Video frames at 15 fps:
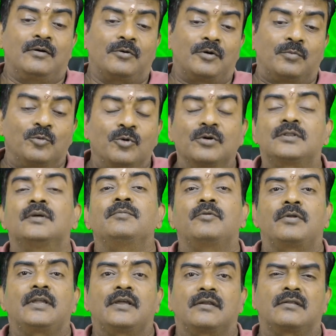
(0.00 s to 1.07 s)
ஒரு முகூர்த்தம்
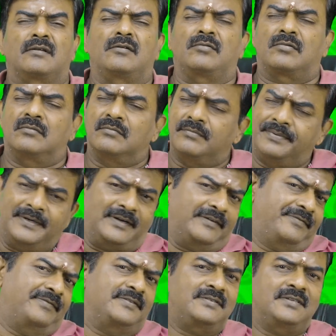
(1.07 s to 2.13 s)
குறிக்கிறதுக்கு ரொம்ப
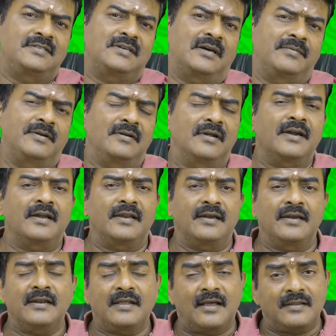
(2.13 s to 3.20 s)
டஃபஸ்ட்டு ஜாப் இன்னும்
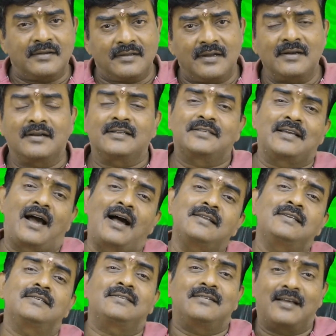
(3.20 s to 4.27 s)
கேட்டிங்கன்னா நீங்கள் அதுக்கு தான் எனக்கு
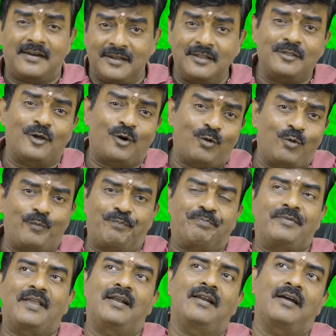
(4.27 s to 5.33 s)
சார்ஜஸ் நிறைய தரணும்
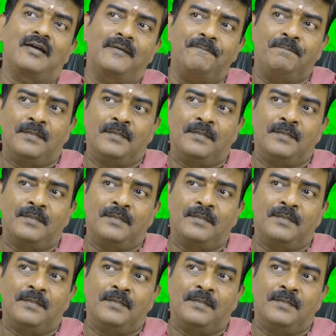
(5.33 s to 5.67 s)
ஏன்னா